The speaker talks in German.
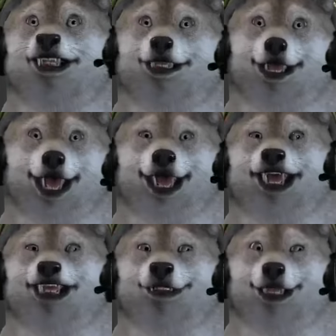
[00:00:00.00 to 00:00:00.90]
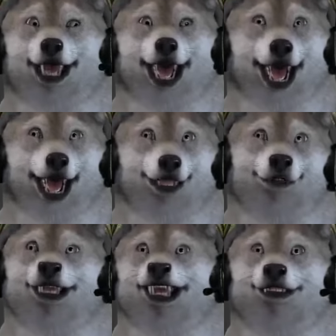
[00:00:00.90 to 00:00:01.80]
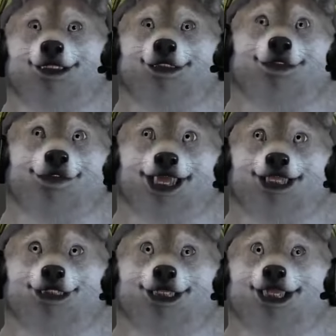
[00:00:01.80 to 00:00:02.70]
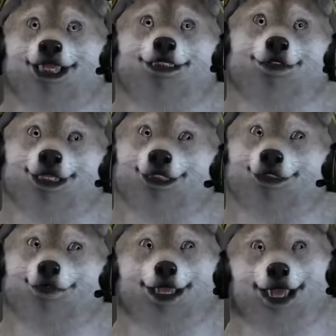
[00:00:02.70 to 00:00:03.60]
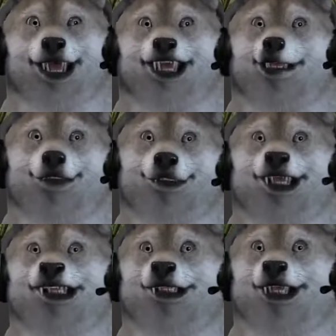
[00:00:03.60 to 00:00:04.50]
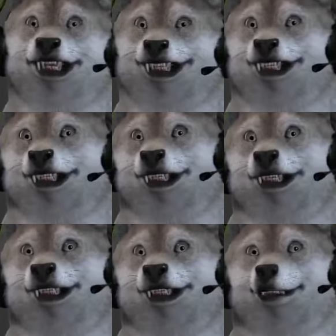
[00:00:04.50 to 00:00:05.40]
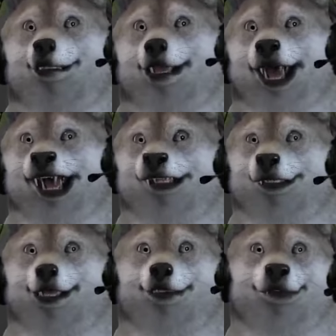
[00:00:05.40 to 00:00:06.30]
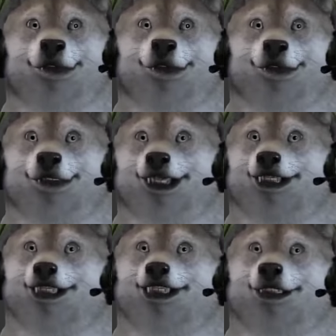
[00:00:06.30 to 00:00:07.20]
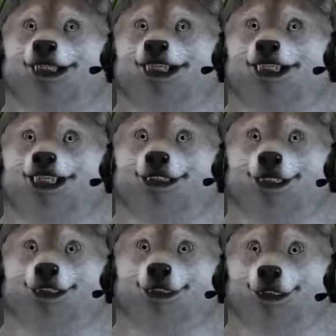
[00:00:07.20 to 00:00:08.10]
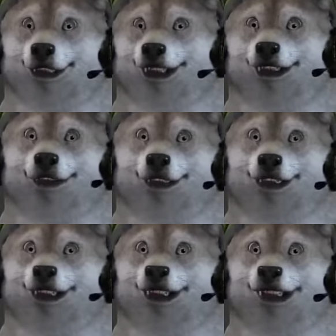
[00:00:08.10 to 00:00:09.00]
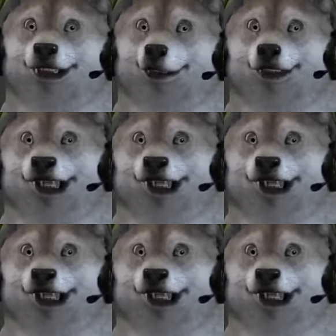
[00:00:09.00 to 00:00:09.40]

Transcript: Glocke aktivieren, um nichts mehr zu verpassen. Ja, es kommt jeden Montag und Freitag ein LS19 Video. Dann, wenn der LS22 draußen ist, natürlich